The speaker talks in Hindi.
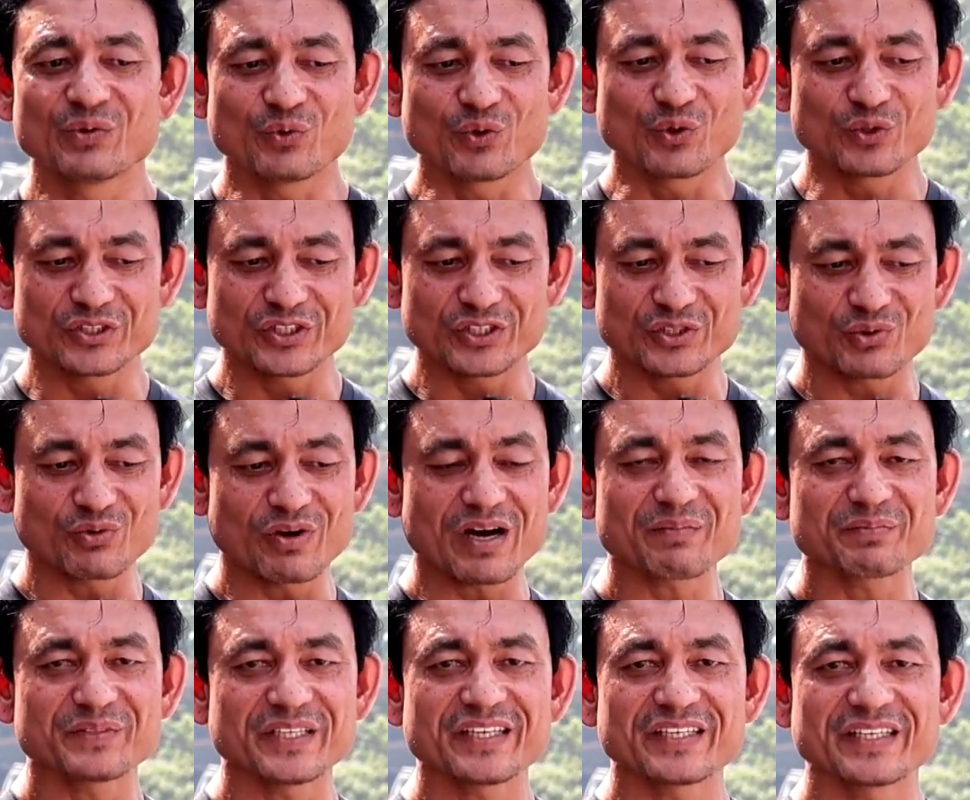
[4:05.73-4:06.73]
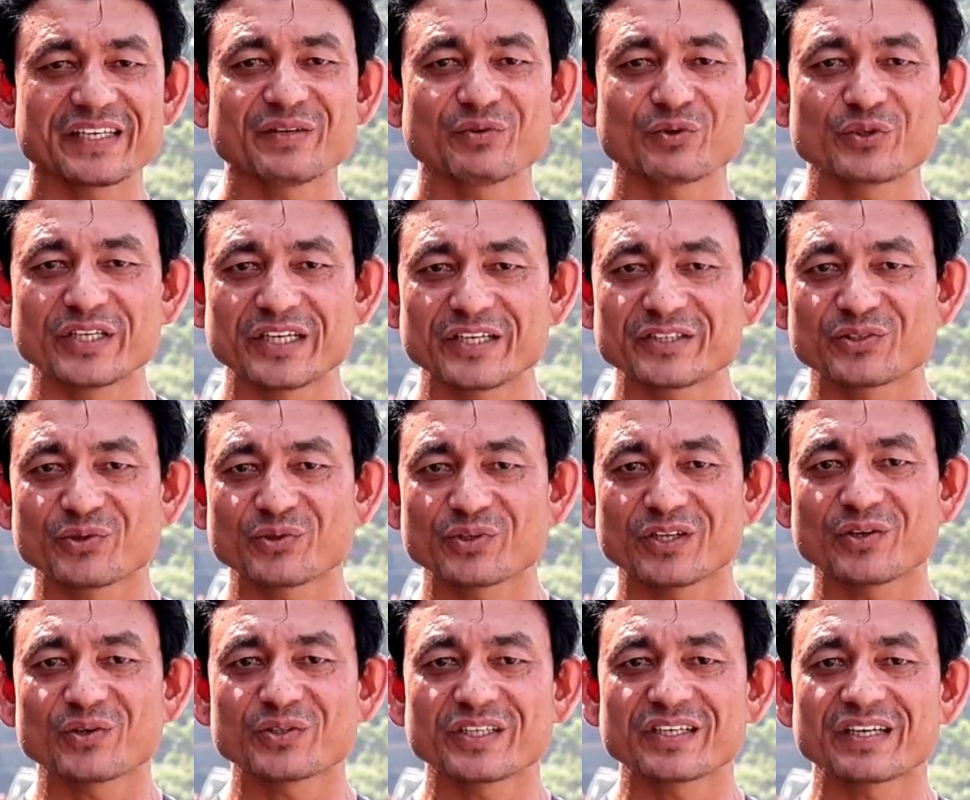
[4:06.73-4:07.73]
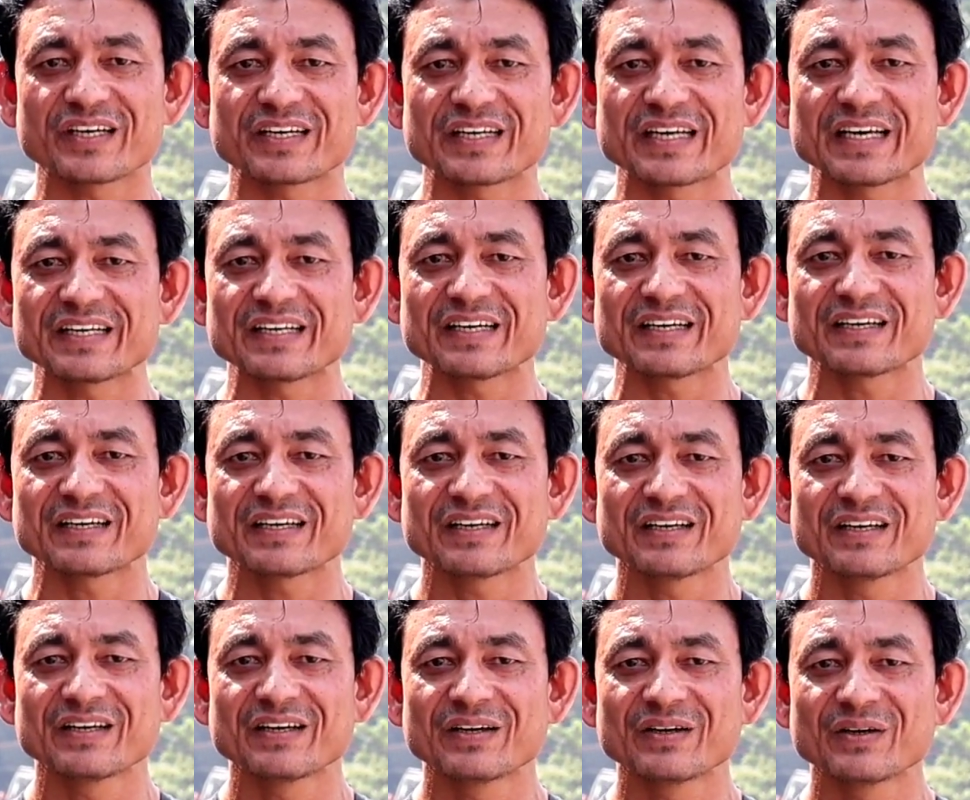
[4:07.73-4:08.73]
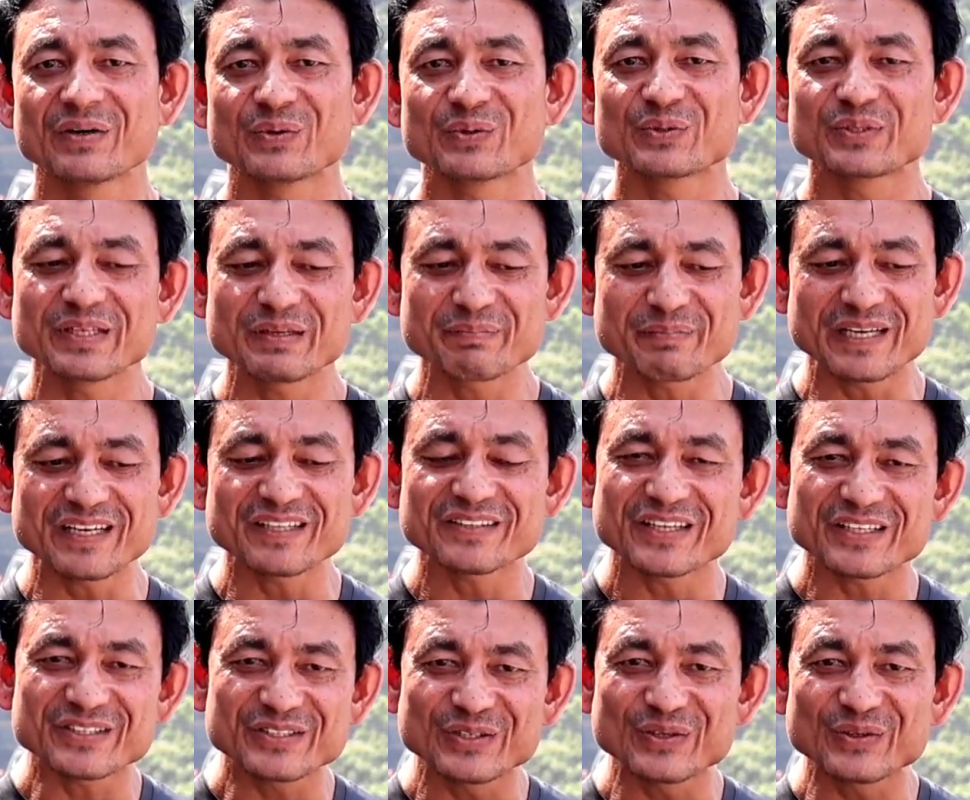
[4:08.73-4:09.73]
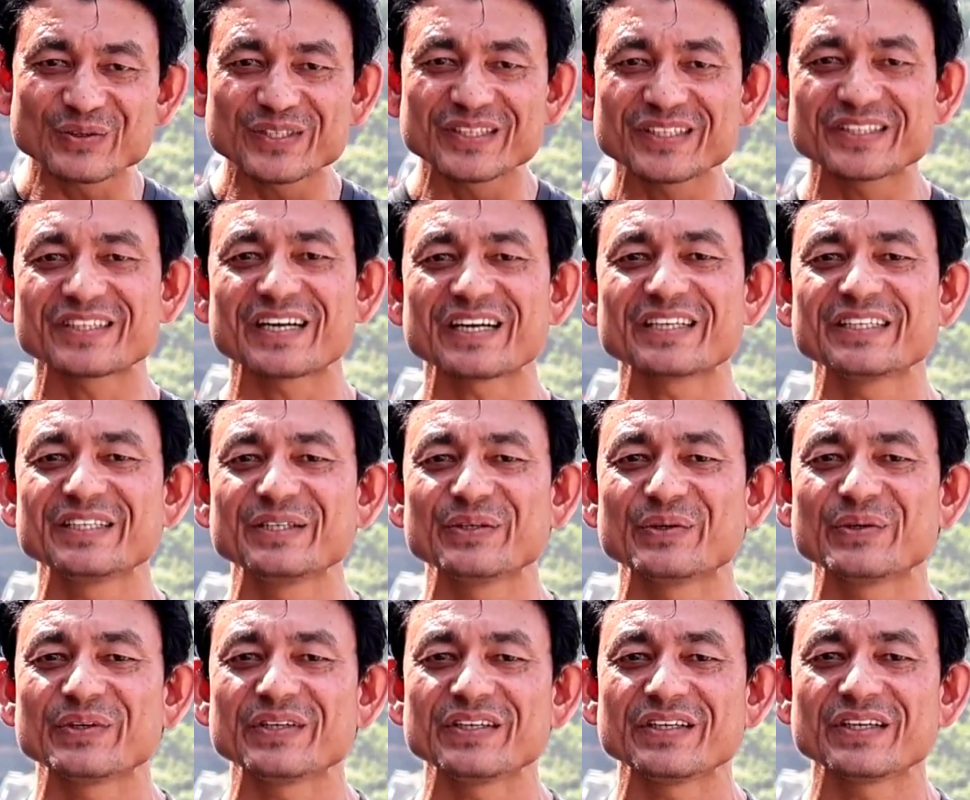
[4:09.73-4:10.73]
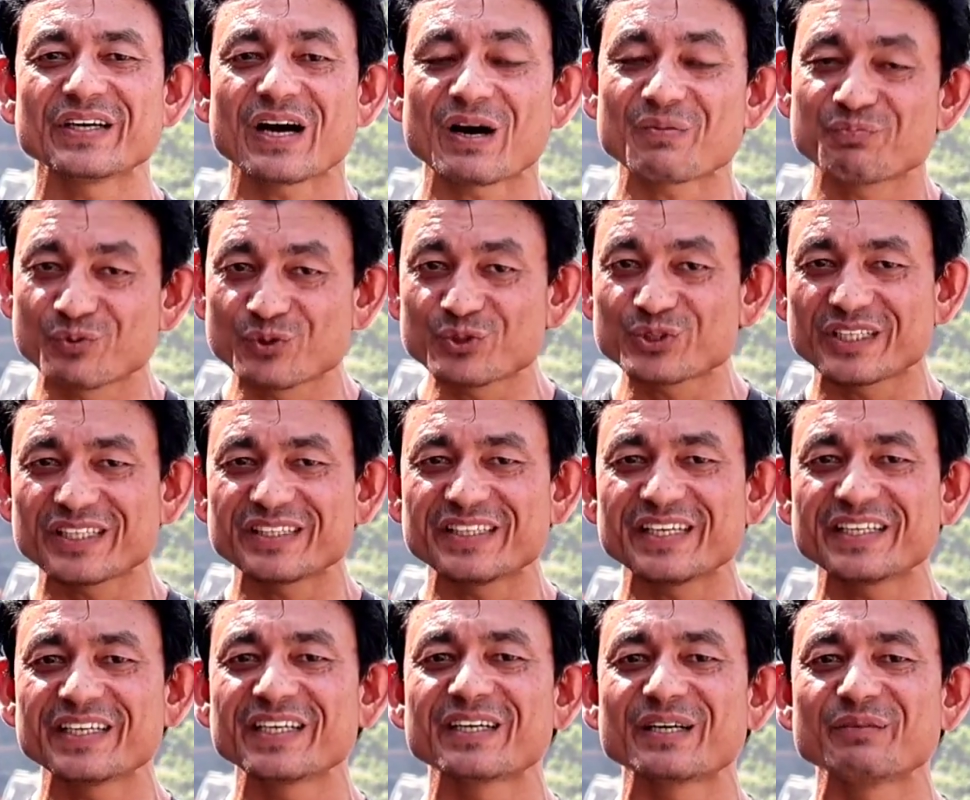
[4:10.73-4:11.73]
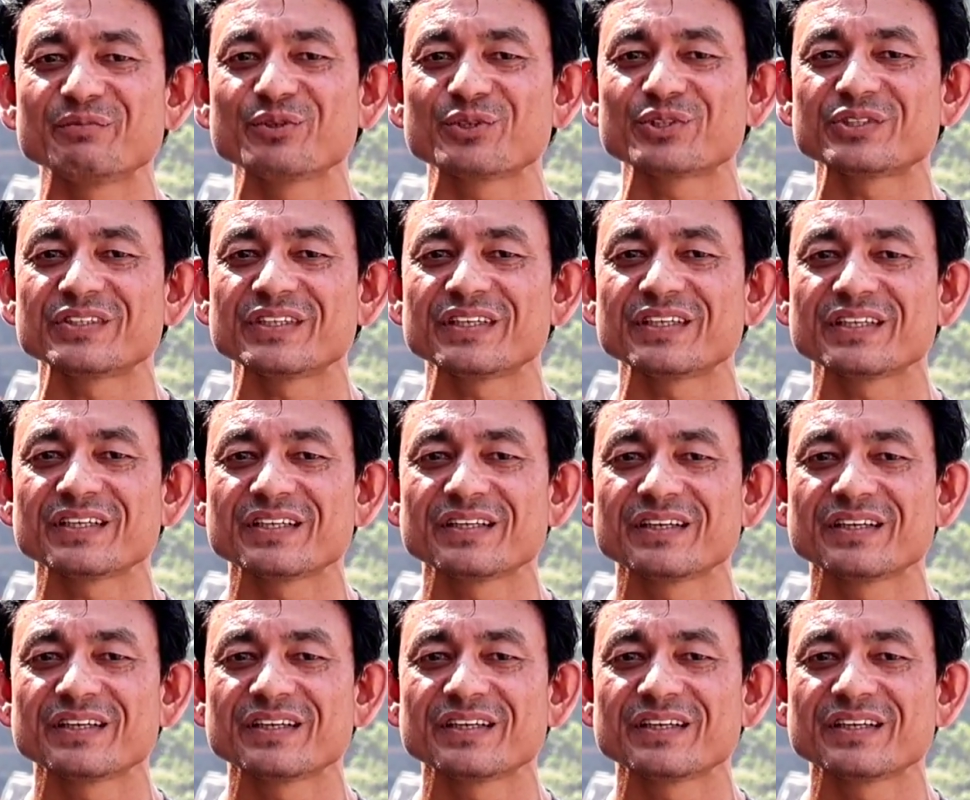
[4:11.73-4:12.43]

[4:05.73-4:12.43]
वो जिसको आप देख रहे हैं वो डेढ़ सौ किलो से कर रहा है ना उसने पहले दस किलो से स्टार्ट की होगी आप पूछ के देखें कभी उससे